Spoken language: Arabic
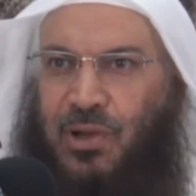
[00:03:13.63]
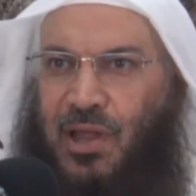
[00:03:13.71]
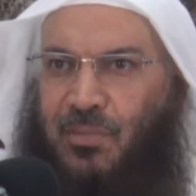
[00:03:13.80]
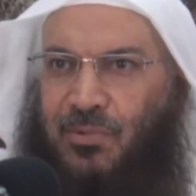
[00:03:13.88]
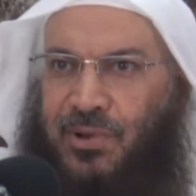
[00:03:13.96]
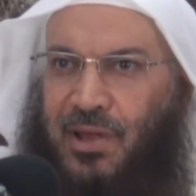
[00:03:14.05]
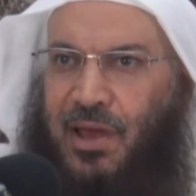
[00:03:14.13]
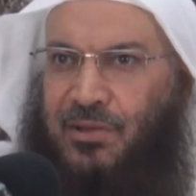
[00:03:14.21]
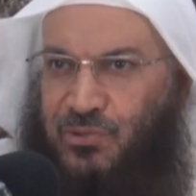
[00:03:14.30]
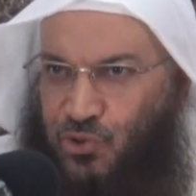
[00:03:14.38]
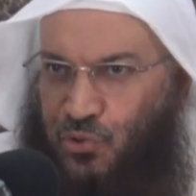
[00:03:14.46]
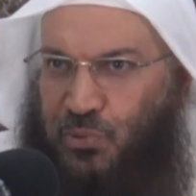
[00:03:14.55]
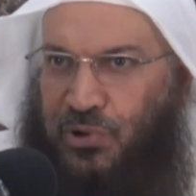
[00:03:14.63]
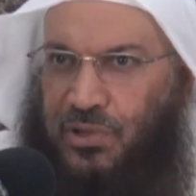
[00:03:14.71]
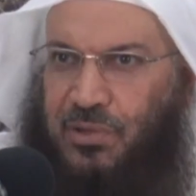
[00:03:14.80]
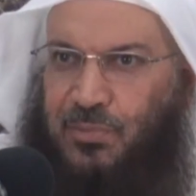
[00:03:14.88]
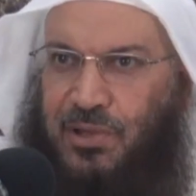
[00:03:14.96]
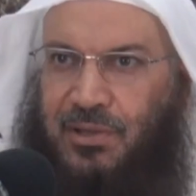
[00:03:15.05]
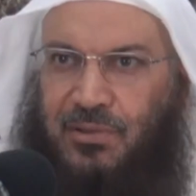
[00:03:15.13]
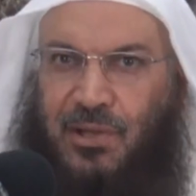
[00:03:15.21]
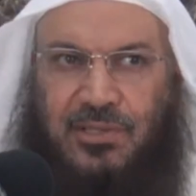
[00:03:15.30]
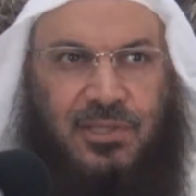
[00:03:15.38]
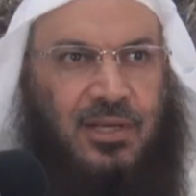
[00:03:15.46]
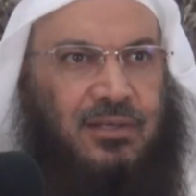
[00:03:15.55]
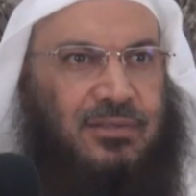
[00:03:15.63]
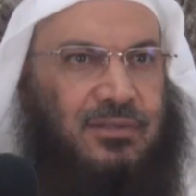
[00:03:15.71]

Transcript: الأمر آتي أخبرك بأني ناصحت